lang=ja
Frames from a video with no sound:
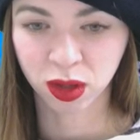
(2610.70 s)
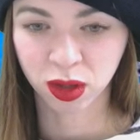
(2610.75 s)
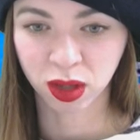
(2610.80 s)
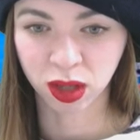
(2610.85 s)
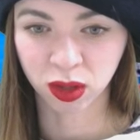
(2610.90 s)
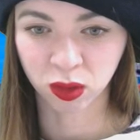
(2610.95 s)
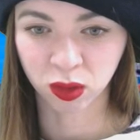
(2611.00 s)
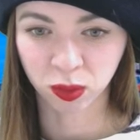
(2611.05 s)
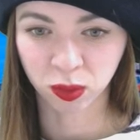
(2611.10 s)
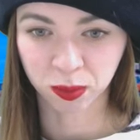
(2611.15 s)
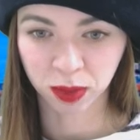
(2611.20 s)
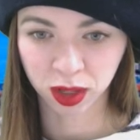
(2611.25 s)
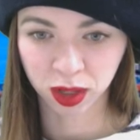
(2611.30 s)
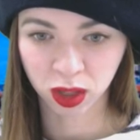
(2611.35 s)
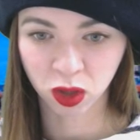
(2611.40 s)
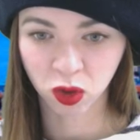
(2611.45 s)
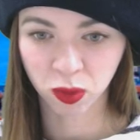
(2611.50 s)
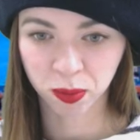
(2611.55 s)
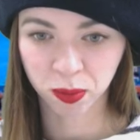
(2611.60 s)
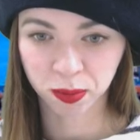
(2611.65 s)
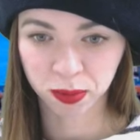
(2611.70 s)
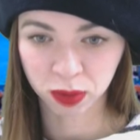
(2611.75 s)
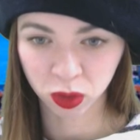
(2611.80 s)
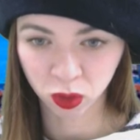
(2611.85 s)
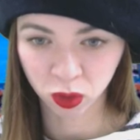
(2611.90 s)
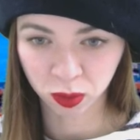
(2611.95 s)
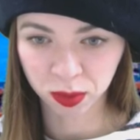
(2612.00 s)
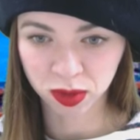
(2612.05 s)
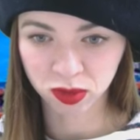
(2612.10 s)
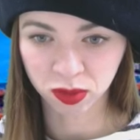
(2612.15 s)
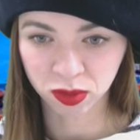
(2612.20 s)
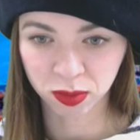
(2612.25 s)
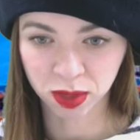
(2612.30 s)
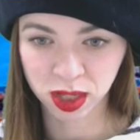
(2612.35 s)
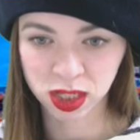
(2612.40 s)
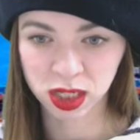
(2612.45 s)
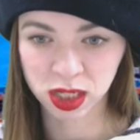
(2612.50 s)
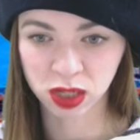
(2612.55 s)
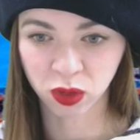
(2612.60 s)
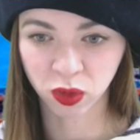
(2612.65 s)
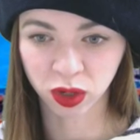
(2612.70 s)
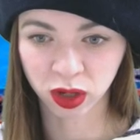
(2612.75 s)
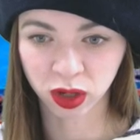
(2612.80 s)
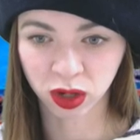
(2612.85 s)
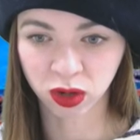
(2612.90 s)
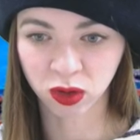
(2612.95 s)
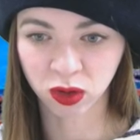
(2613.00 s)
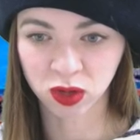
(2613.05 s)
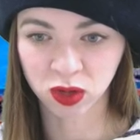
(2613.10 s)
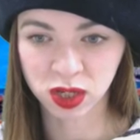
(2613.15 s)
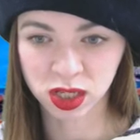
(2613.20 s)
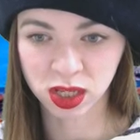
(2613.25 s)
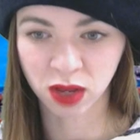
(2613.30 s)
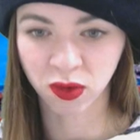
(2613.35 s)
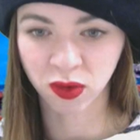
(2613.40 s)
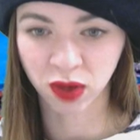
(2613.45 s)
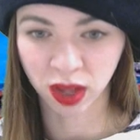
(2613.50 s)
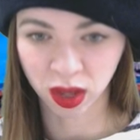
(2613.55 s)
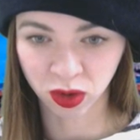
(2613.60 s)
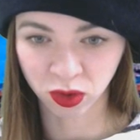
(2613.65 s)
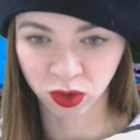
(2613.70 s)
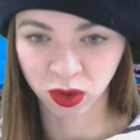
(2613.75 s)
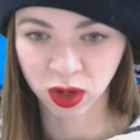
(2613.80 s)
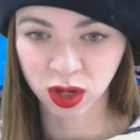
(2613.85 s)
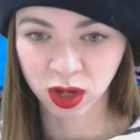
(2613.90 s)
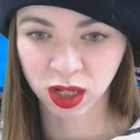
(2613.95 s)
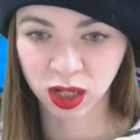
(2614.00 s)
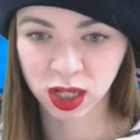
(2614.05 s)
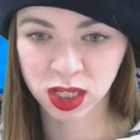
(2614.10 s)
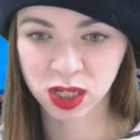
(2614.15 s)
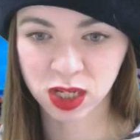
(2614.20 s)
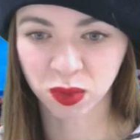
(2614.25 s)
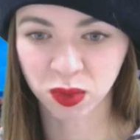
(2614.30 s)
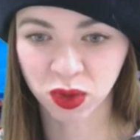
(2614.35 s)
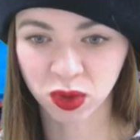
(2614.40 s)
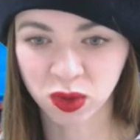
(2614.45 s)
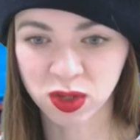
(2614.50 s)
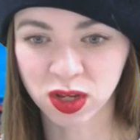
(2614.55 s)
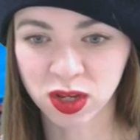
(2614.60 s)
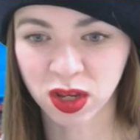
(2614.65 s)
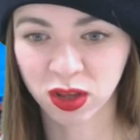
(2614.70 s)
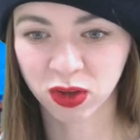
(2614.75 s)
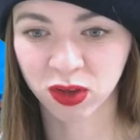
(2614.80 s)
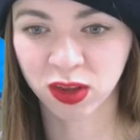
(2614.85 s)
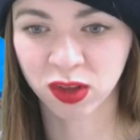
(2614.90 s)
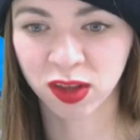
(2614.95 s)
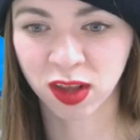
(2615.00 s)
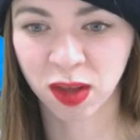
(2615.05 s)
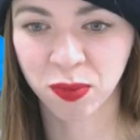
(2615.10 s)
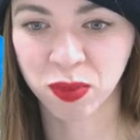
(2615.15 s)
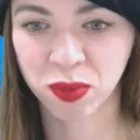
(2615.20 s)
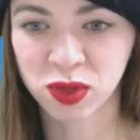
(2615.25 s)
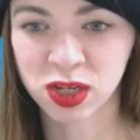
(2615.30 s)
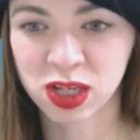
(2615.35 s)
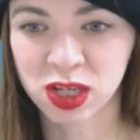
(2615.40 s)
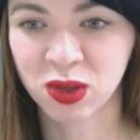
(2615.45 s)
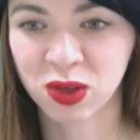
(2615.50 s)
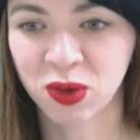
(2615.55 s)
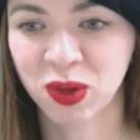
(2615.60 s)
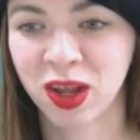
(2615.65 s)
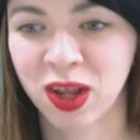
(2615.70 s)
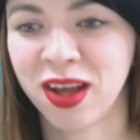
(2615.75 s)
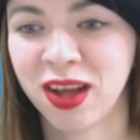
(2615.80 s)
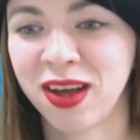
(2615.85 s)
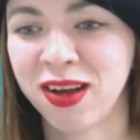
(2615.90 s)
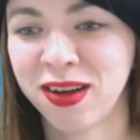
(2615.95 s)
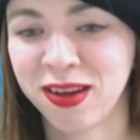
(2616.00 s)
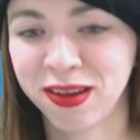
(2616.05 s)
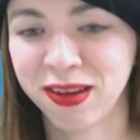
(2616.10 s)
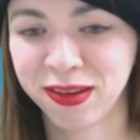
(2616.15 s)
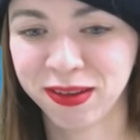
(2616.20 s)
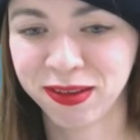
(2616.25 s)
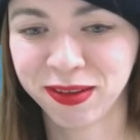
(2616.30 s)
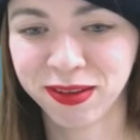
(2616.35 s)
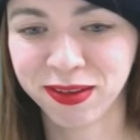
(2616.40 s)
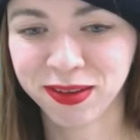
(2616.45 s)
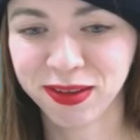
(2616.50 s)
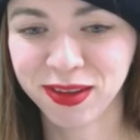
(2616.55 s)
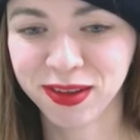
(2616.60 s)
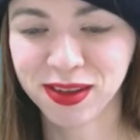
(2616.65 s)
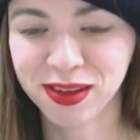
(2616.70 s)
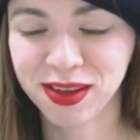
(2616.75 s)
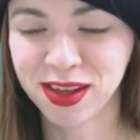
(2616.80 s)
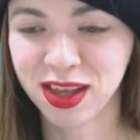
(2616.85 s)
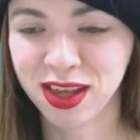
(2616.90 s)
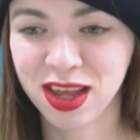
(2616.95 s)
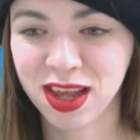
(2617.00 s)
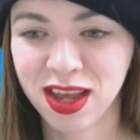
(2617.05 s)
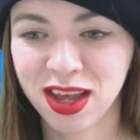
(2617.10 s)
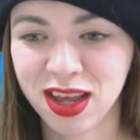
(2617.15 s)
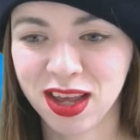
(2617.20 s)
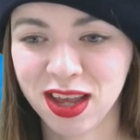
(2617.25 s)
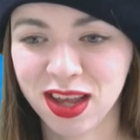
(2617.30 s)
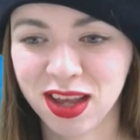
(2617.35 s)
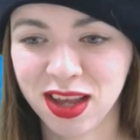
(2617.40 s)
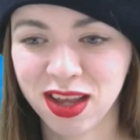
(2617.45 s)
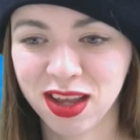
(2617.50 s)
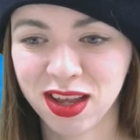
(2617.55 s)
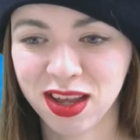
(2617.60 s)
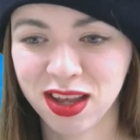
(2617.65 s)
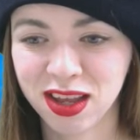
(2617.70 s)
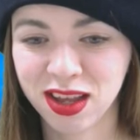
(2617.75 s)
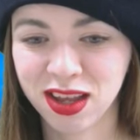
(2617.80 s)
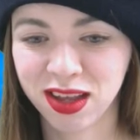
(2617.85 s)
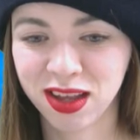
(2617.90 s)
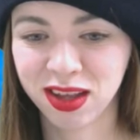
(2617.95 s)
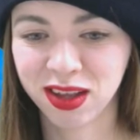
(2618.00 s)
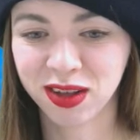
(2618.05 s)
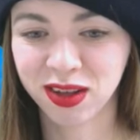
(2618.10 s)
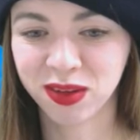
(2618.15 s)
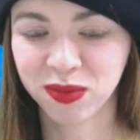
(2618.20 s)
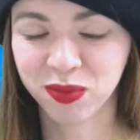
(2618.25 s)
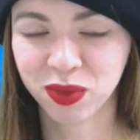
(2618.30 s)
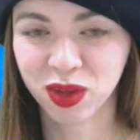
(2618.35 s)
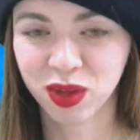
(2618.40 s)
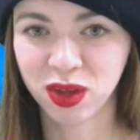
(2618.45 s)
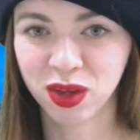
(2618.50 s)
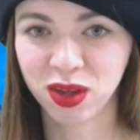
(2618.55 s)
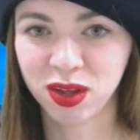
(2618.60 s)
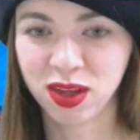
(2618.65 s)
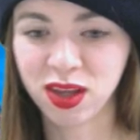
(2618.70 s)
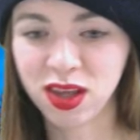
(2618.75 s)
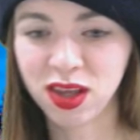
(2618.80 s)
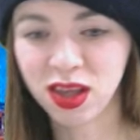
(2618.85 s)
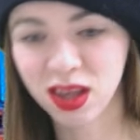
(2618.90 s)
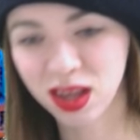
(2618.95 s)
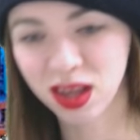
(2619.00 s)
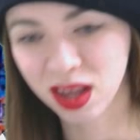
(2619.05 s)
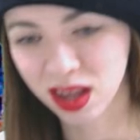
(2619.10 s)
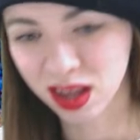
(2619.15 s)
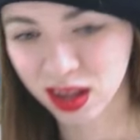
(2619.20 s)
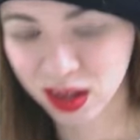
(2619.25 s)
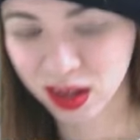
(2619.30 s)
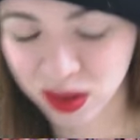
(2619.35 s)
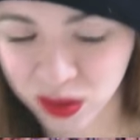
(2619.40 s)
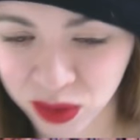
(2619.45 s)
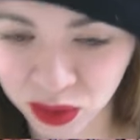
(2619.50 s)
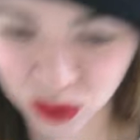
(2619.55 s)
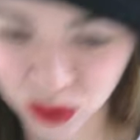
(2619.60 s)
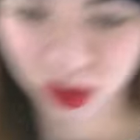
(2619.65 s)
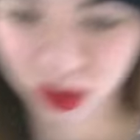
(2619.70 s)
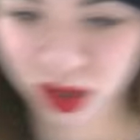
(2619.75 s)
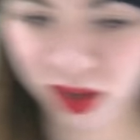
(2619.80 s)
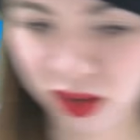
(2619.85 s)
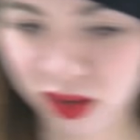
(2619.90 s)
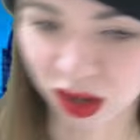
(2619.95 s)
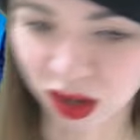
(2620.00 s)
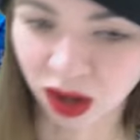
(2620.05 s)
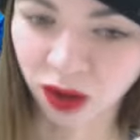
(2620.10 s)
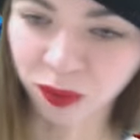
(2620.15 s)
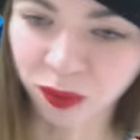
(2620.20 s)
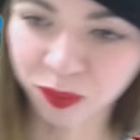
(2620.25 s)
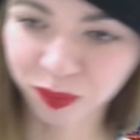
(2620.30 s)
えっと、負けを認めずマーチンで追いかけると資産は減る何しても気をつけてくださいポチッとなあーえーえー、本当ですか